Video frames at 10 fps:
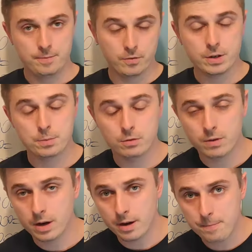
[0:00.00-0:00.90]
Weź pod
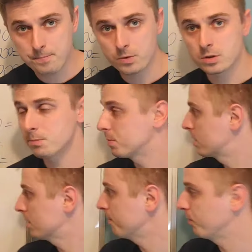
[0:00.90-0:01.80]
uwagę, że
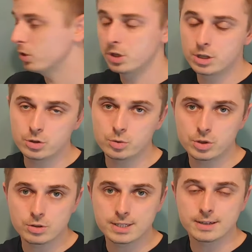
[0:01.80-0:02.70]
przy 10
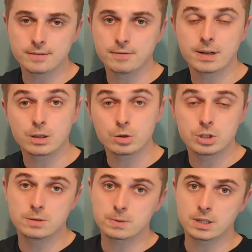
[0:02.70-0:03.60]
tysiącach
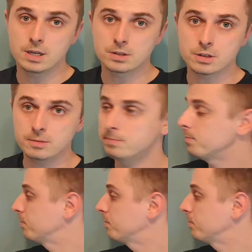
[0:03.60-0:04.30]
wartości sprzedaży